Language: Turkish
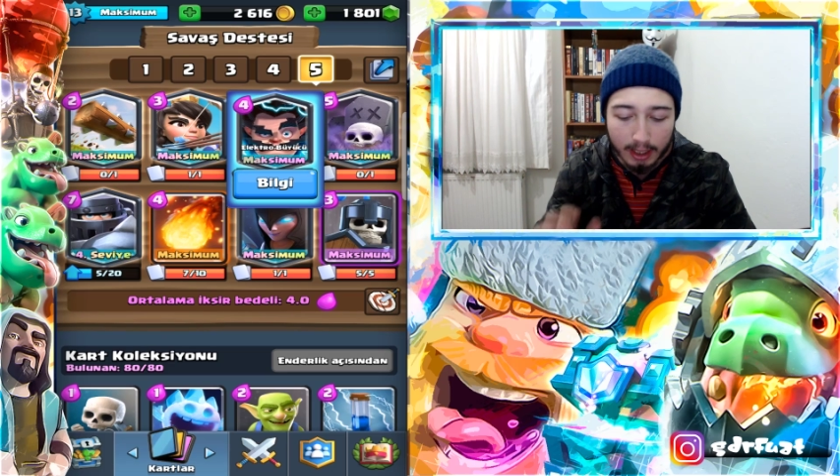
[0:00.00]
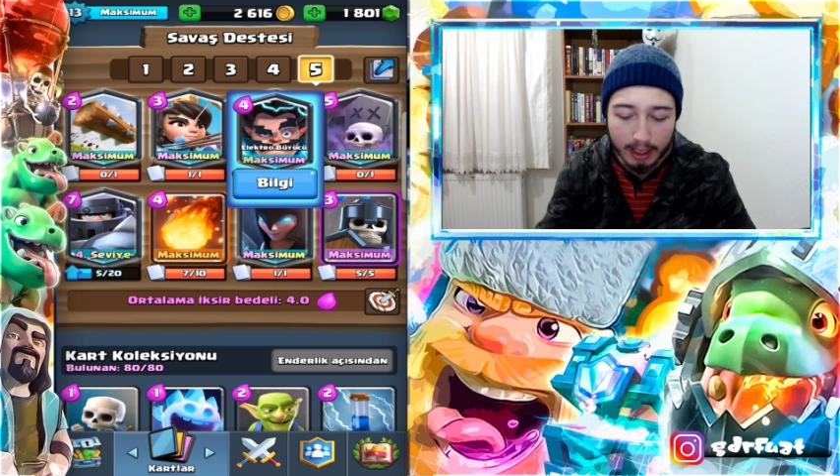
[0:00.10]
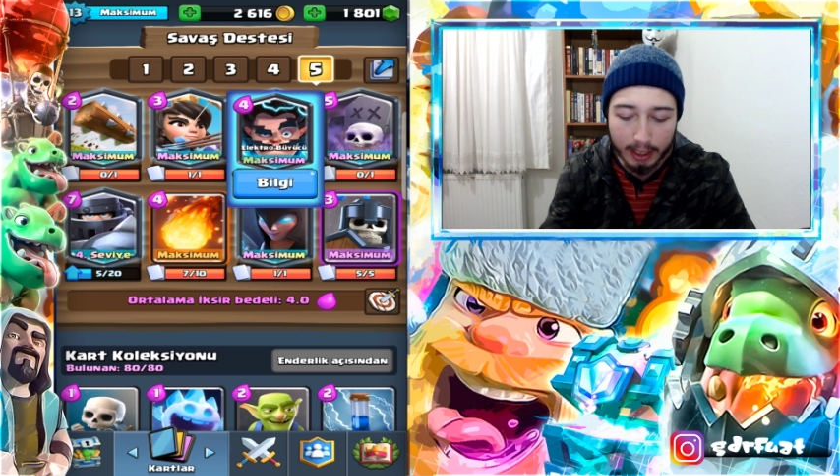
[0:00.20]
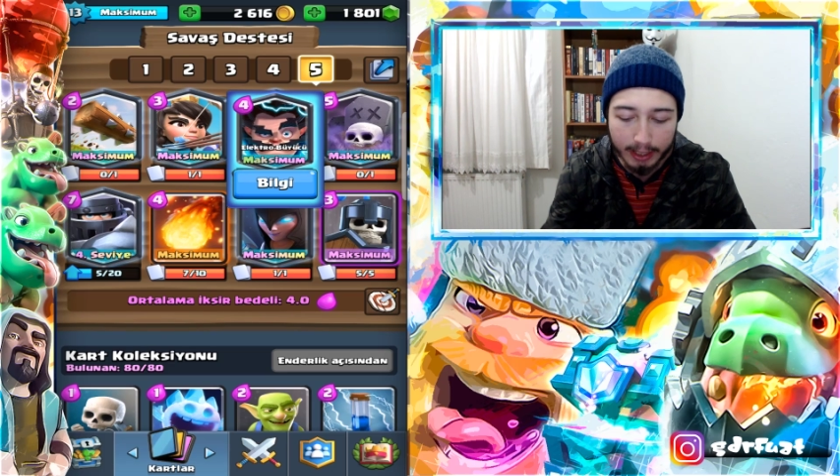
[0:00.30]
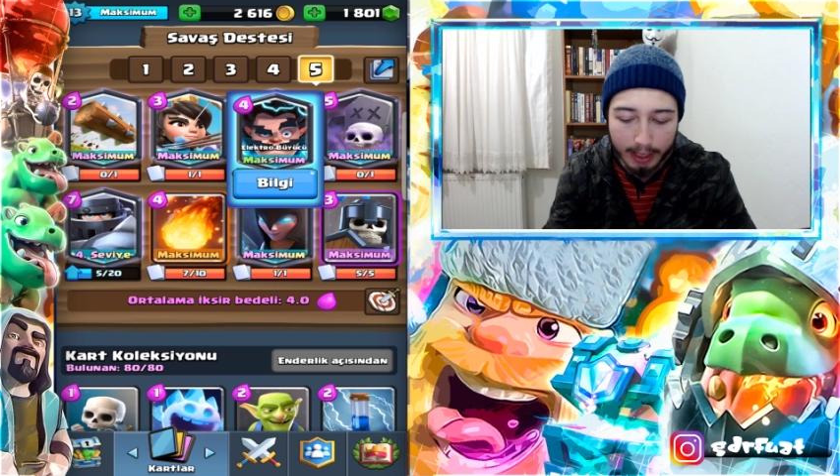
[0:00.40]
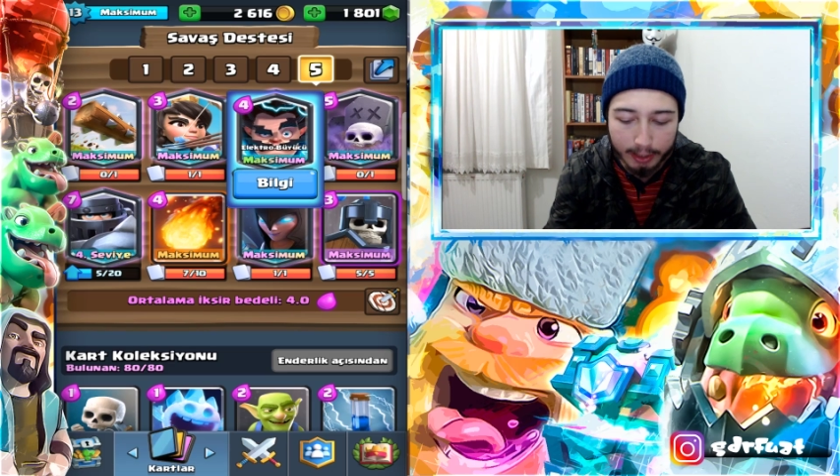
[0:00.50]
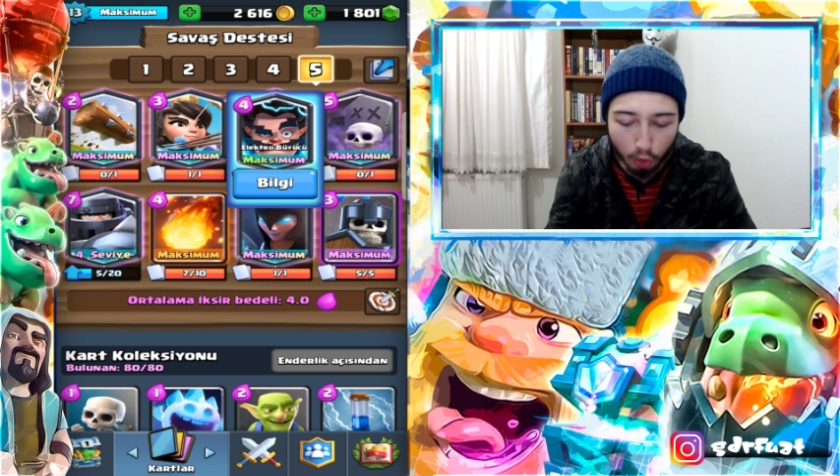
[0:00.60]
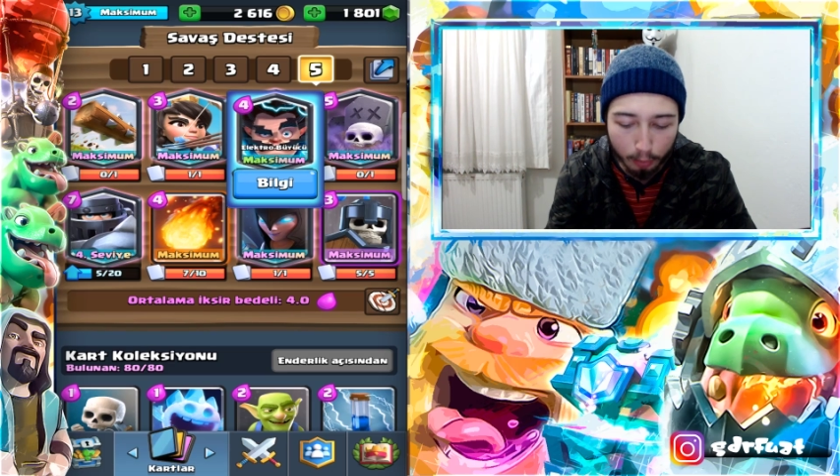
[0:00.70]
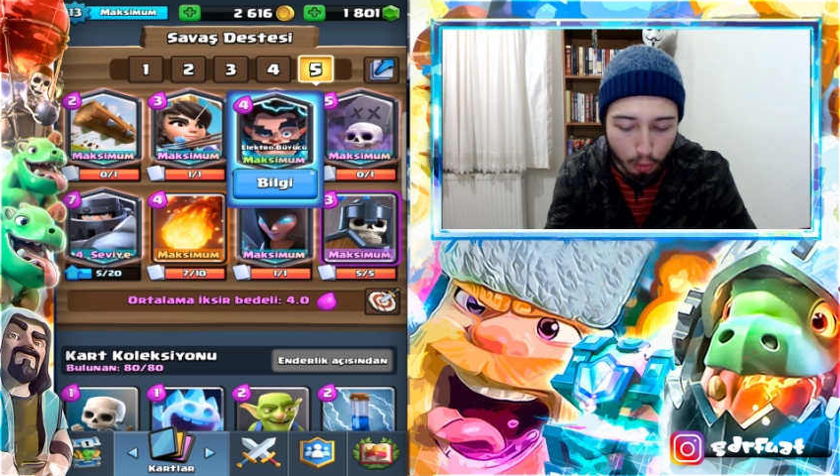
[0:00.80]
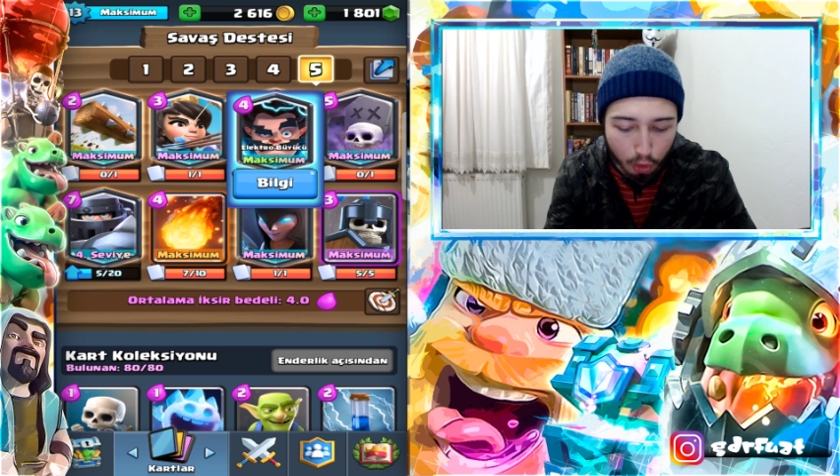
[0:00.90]
e,
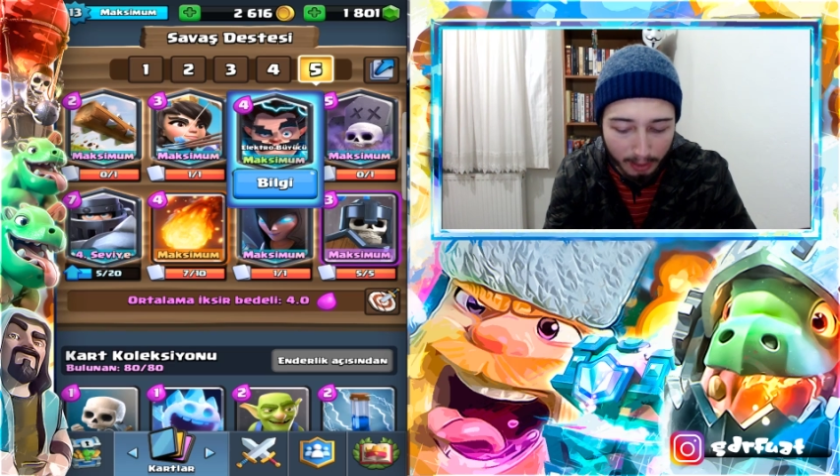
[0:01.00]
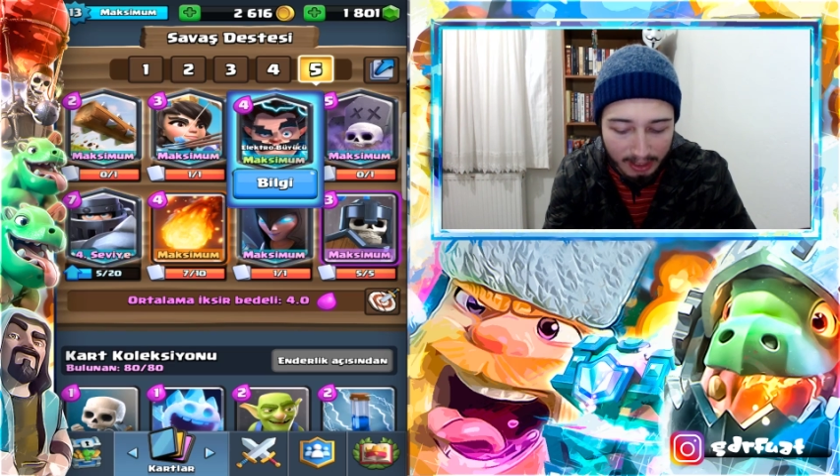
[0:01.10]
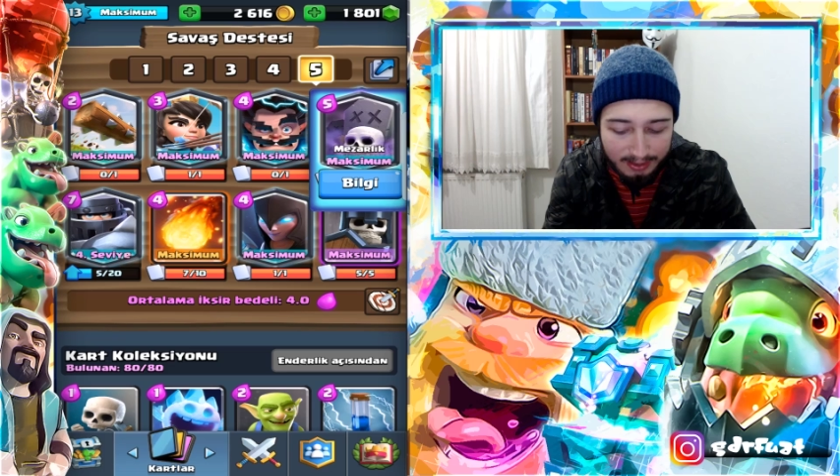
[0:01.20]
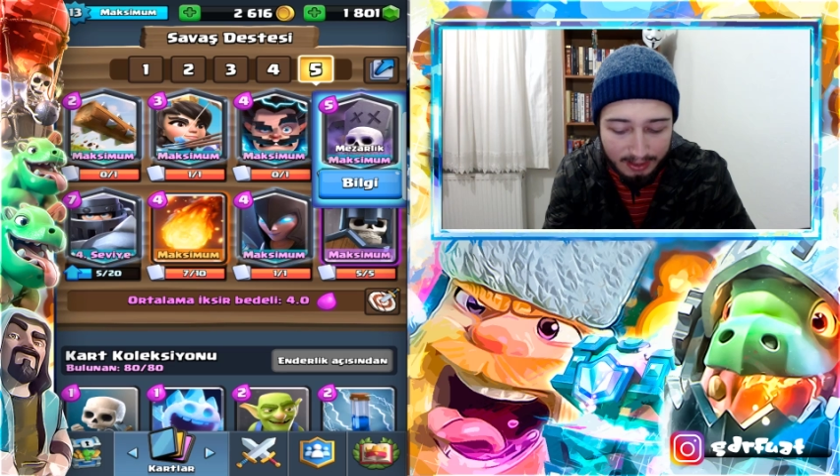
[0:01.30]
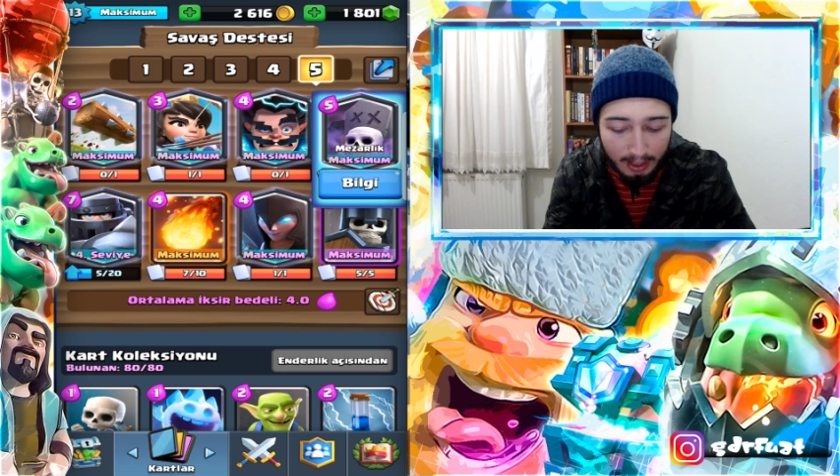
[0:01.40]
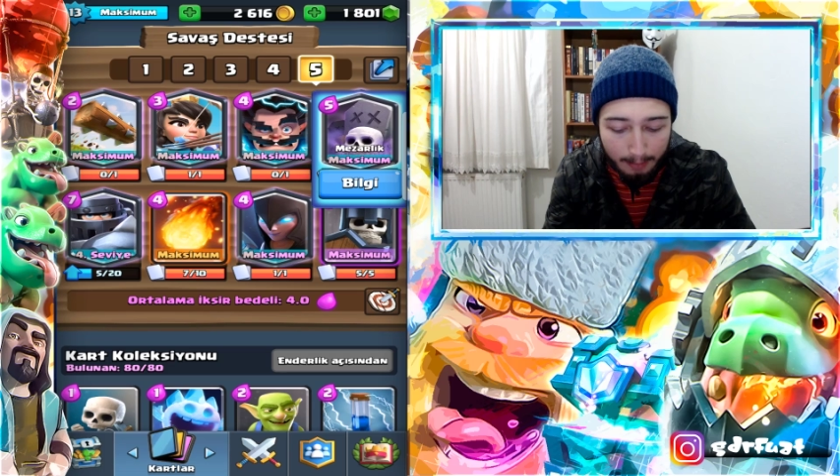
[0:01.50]
Elektro Büyücü Max,